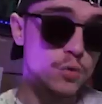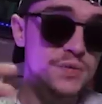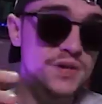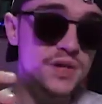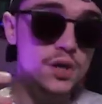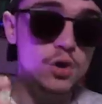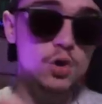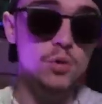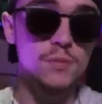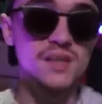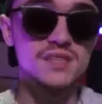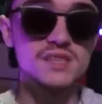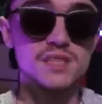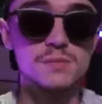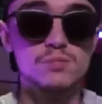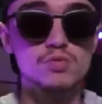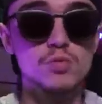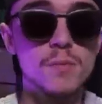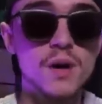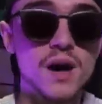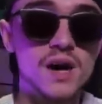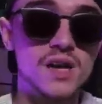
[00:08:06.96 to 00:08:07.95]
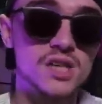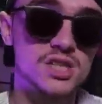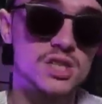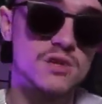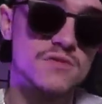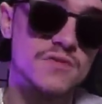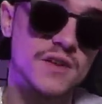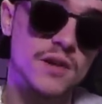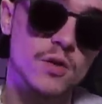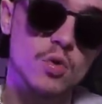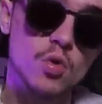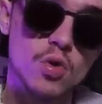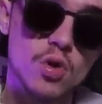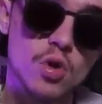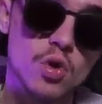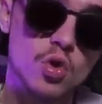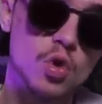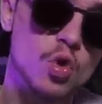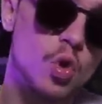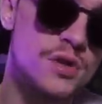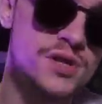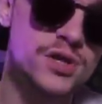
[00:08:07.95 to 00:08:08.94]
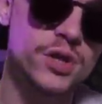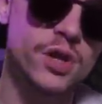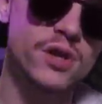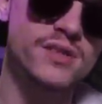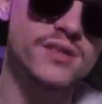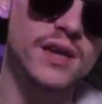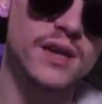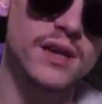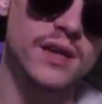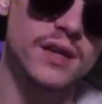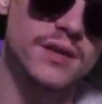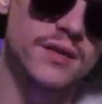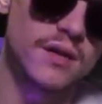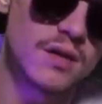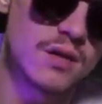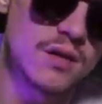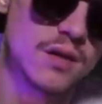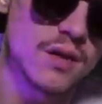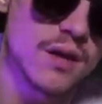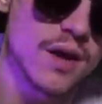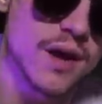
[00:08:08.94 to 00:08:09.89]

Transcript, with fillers: au pire, comme l'a dit Bouba chez le frérot euh, Le Chroniqueur Sale, là, dans